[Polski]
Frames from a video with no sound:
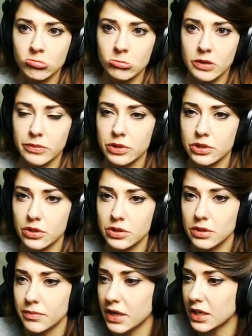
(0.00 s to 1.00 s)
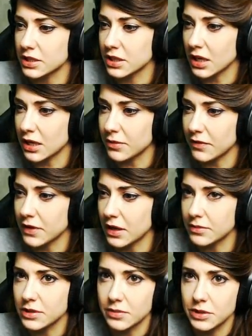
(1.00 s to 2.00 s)
Błyszczący maszka, ja
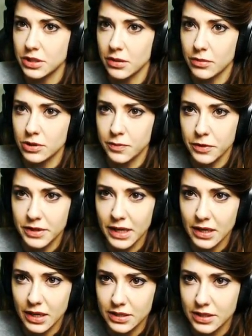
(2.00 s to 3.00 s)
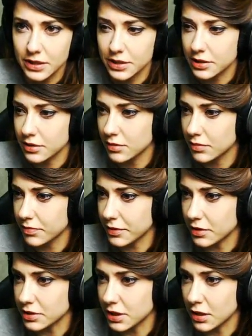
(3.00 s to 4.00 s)
wiem, że na... może piątaka chcesz?
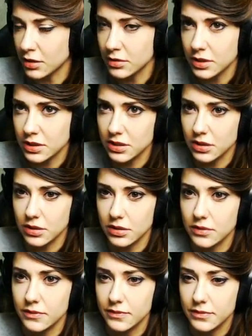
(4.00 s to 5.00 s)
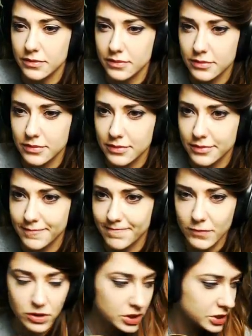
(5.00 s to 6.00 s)
Proszę, też nie.
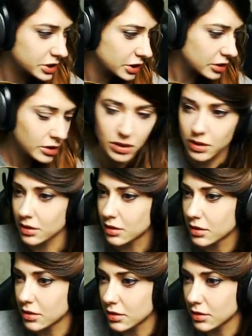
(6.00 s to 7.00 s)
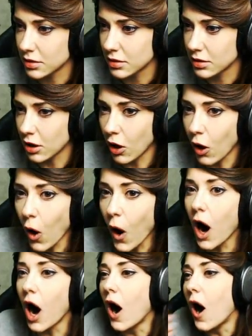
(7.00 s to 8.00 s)
Nożyczki?
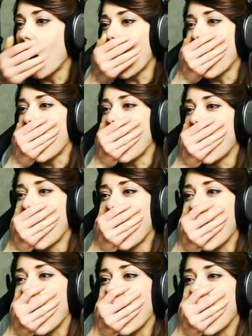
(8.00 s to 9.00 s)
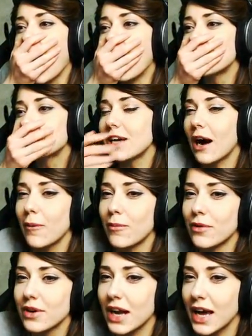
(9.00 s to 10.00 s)
Oooo! obcięłam
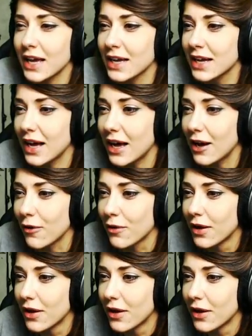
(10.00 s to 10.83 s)
mu rękę.